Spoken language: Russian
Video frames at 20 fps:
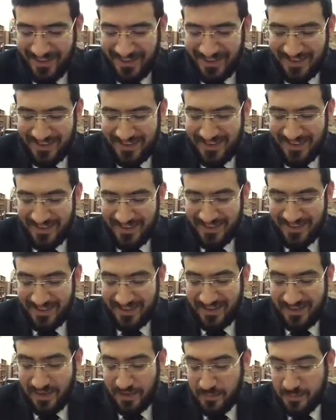Так, э,
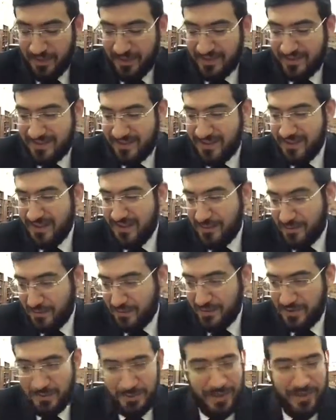так как быть? Сказать,
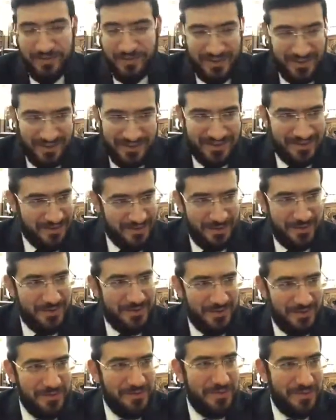что теперь все, кто
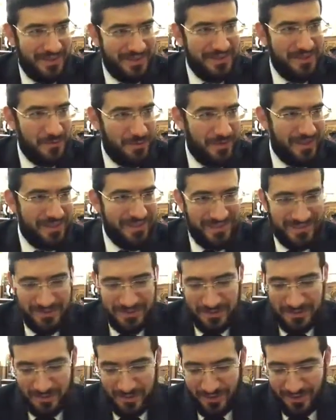сегодня приносил, приносите
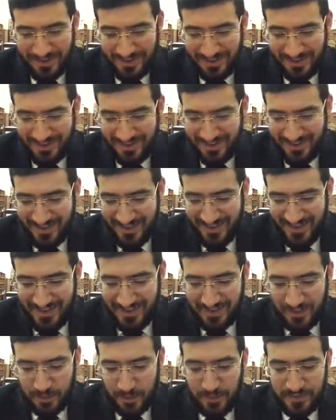еще раз?
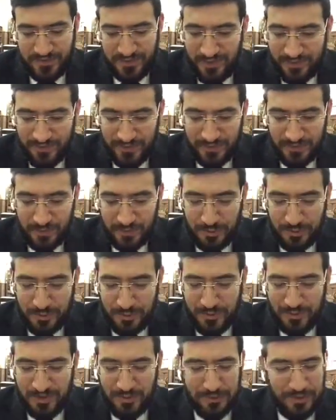Так постановил суд,
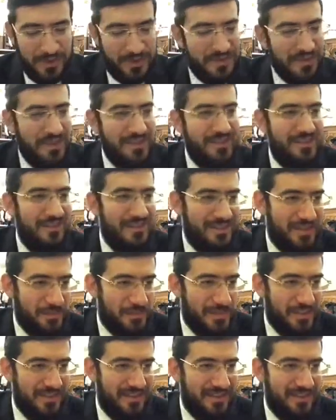чтобы это происходило из
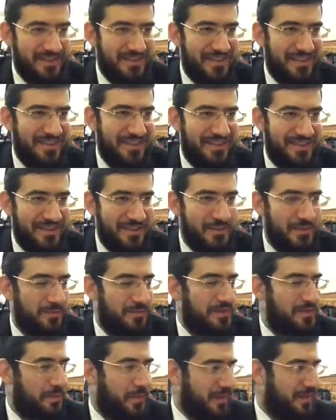общественных денег, да,
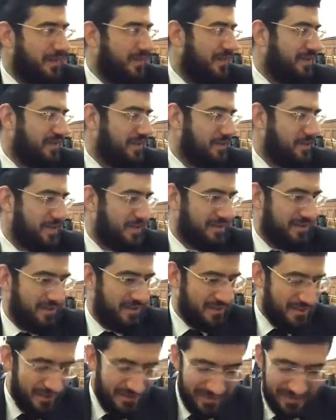чтобы исполняли из
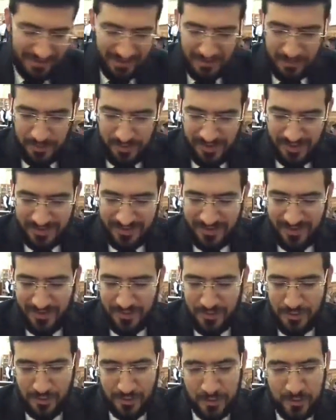общественных денег и приносили
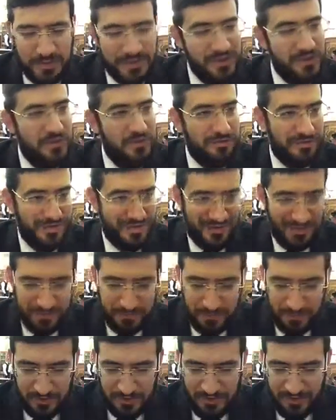еще одну птицу вместо
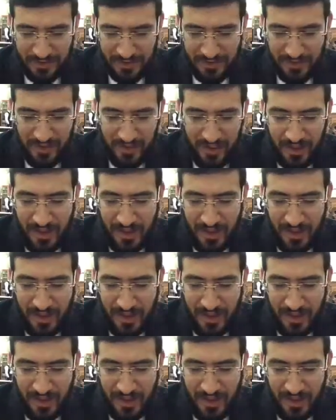испорченной.